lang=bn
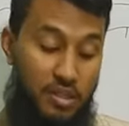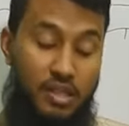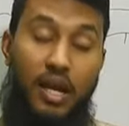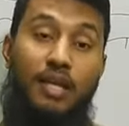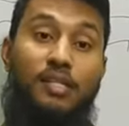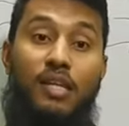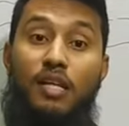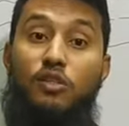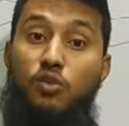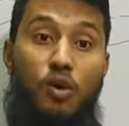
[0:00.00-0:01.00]
সায়েন্স
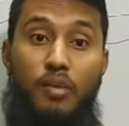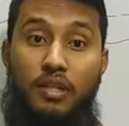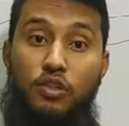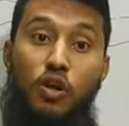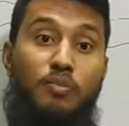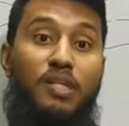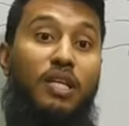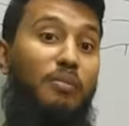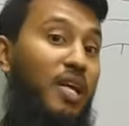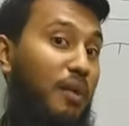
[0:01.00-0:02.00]
আর্টস কমার্স সব
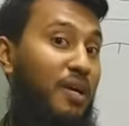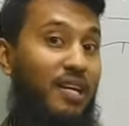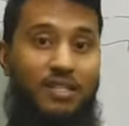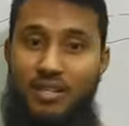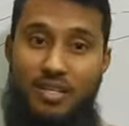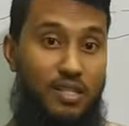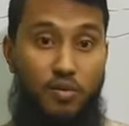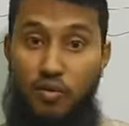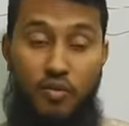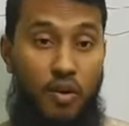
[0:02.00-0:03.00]
ছেলেমেয়েরা আমার এই
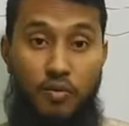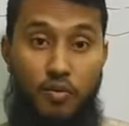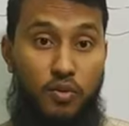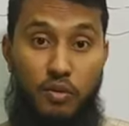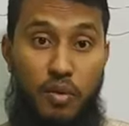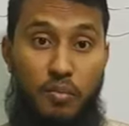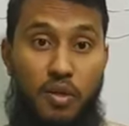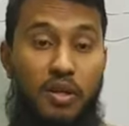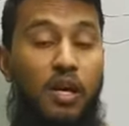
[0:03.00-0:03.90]
স্ট্র্যাটেজিগুলো ফলো আপ করতে পারবেন